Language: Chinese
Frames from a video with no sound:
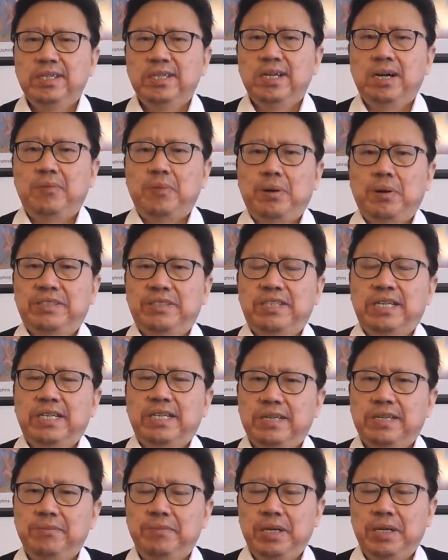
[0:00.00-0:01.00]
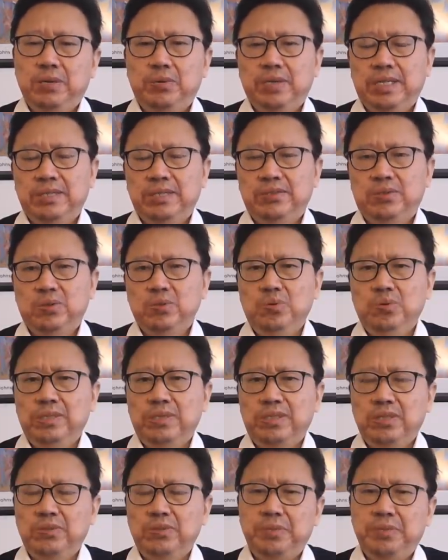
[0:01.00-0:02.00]
啊，表面上跟美国、跟中国
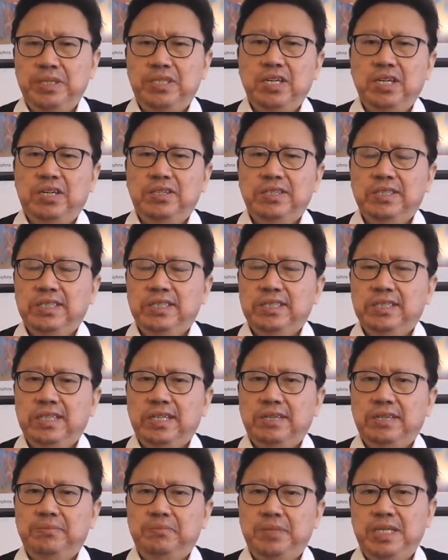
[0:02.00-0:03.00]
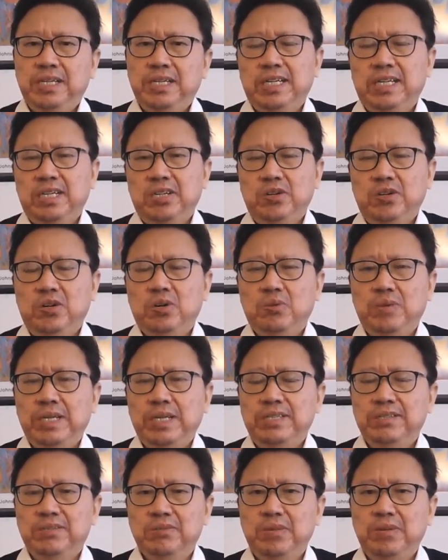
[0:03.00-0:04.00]
都有比较啊平衡的友好关
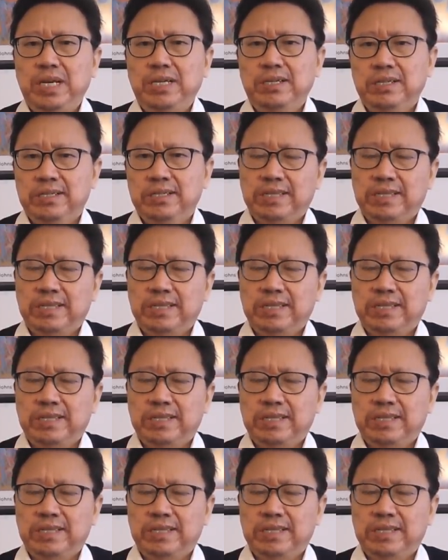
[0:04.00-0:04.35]
系之外，